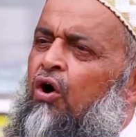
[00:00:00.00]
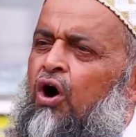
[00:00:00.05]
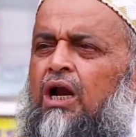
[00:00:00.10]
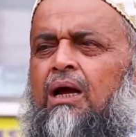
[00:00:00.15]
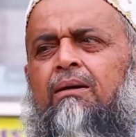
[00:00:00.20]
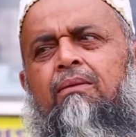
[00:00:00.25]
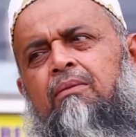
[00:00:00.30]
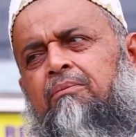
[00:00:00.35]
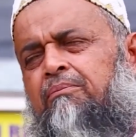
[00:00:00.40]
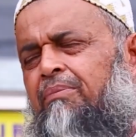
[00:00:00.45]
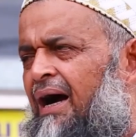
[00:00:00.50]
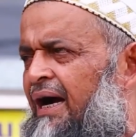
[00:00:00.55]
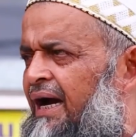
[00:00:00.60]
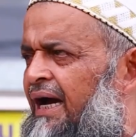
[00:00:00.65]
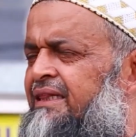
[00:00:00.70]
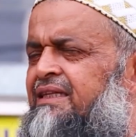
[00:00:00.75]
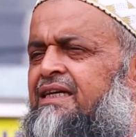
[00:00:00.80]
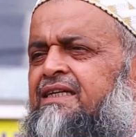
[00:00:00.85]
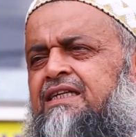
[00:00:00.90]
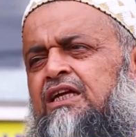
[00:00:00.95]
और अब हम
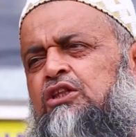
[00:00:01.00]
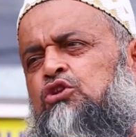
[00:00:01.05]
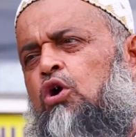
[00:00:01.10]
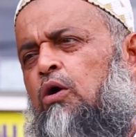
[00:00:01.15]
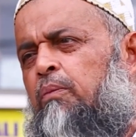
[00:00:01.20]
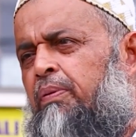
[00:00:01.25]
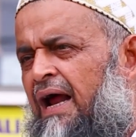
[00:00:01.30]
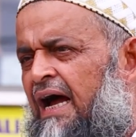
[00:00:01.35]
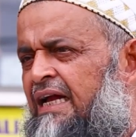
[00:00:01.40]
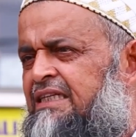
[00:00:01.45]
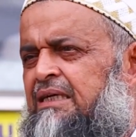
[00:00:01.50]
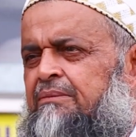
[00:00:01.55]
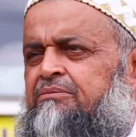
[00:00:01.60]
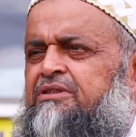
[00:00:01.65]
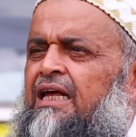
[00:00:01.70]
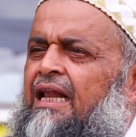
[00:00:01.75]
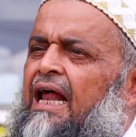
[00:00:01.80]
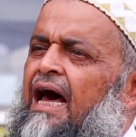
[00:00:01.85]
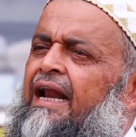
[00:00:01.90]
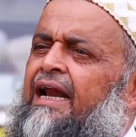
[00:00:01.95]
बाकायदगी से दो ब्रांच हम
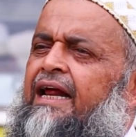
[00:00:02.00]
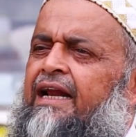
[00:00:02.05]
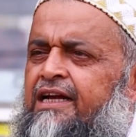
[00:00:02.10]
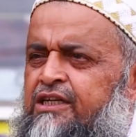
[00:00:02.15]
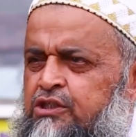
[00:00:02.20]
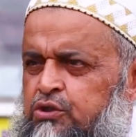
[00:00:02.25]
चला रहे हैं